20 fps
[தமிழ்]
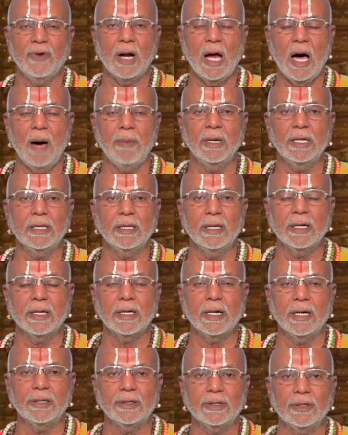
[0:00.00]
வராமல்
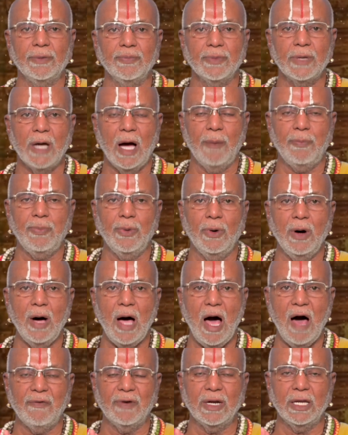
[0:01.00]
இருக்கட்டும்
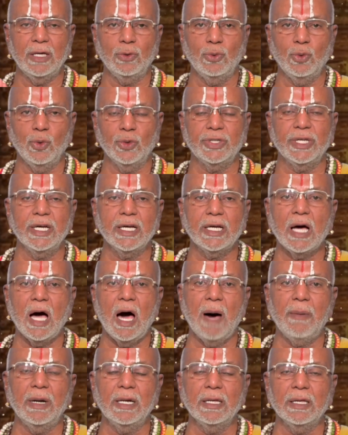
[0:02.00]
அப்போது அவனை
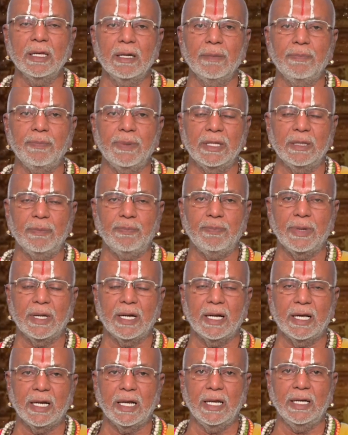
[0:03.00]
தூஷிக்காமல் இருப்பது
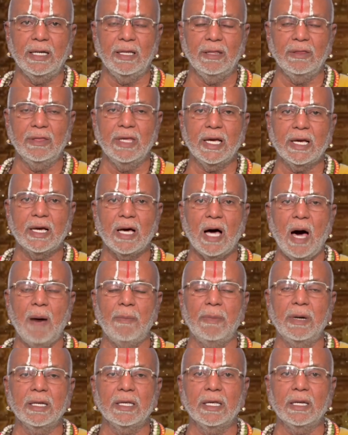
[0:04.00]
பிறரை
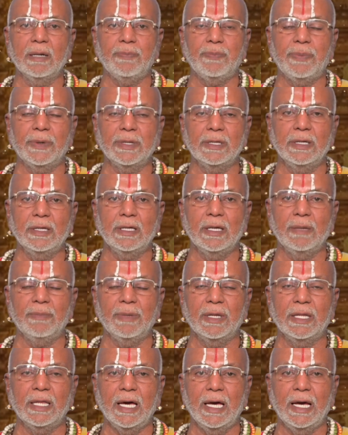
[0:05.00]
நிந்திக்காமல் இருப்பது
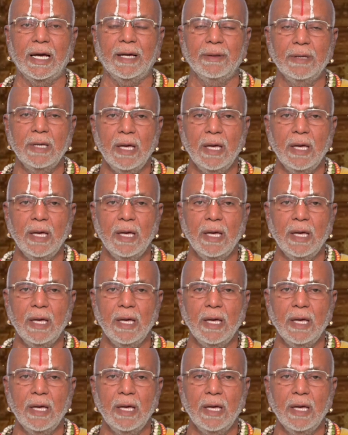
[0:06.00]
என்பதே